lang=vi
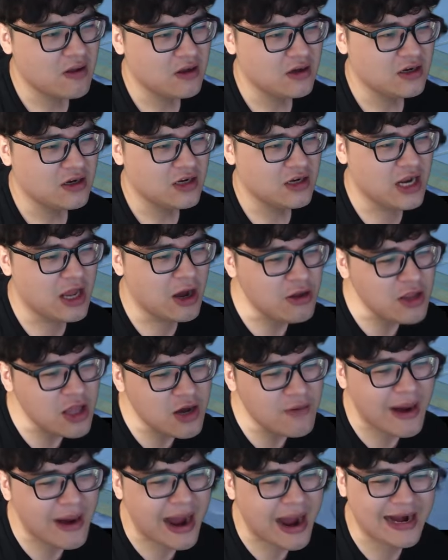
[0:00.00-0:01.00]
nếu như
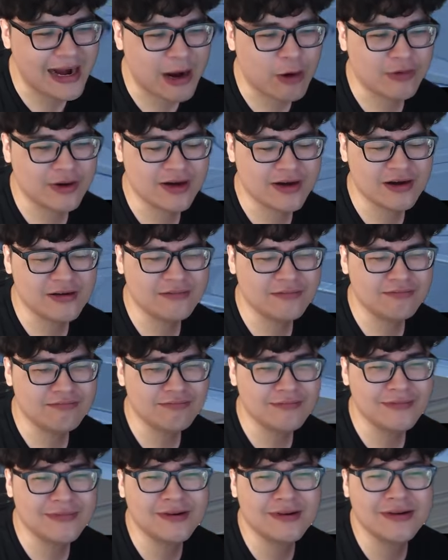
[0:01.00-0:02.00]
bạn nào
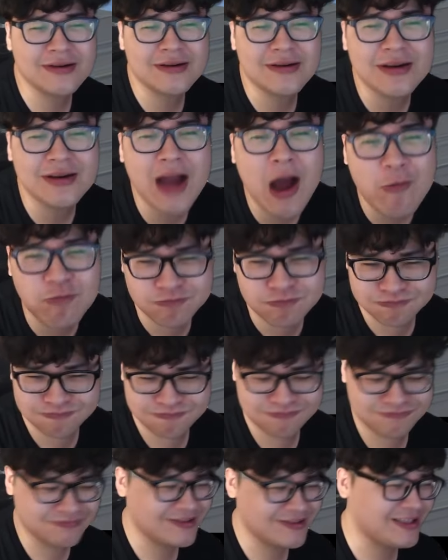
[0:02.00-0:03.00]
đọc
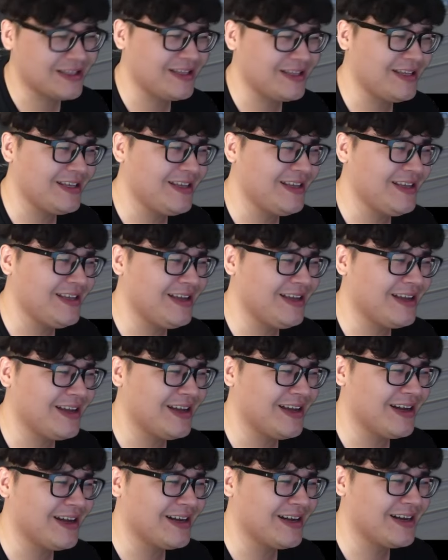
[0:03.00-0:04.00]
thì
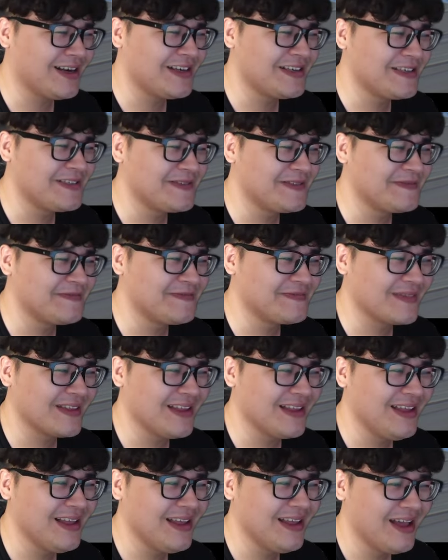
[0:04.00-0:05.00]
uh,
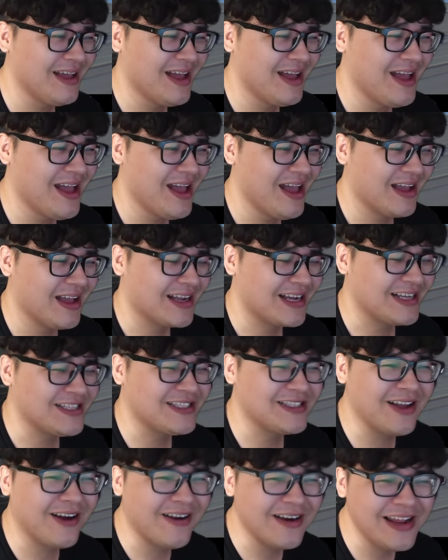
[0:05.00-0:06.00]
cái
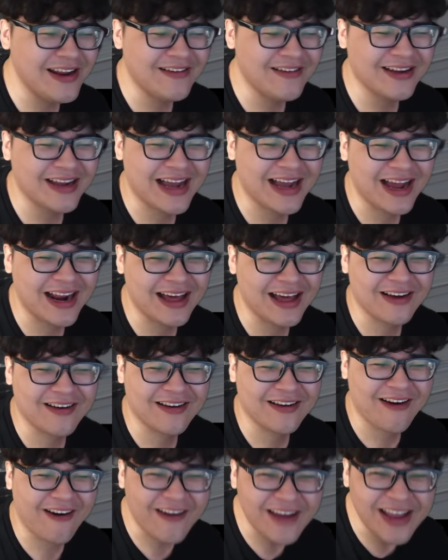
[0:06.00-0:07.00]
story nó khá là
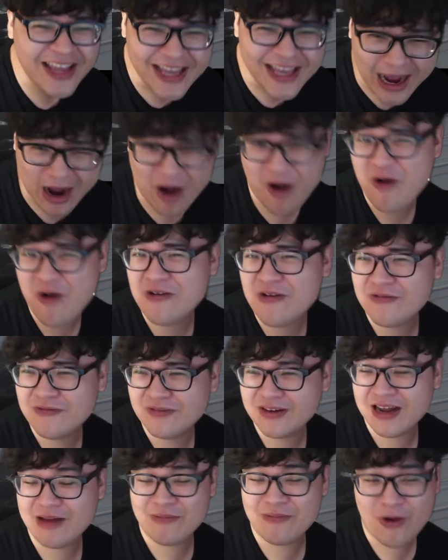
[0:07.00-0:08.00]
khó hiểu
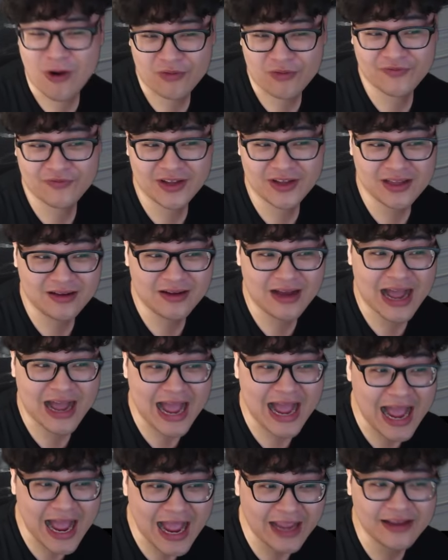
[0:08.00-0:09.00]
là một với thứ
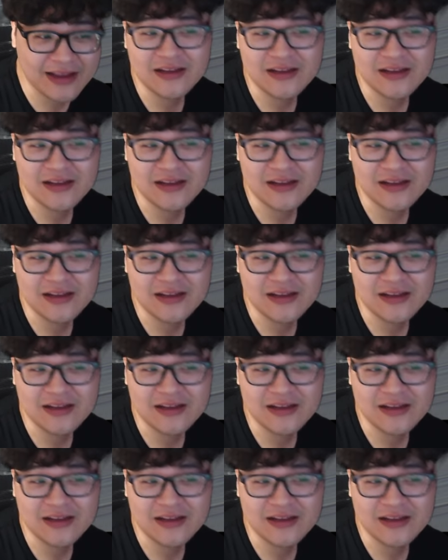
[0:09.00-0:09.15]
hai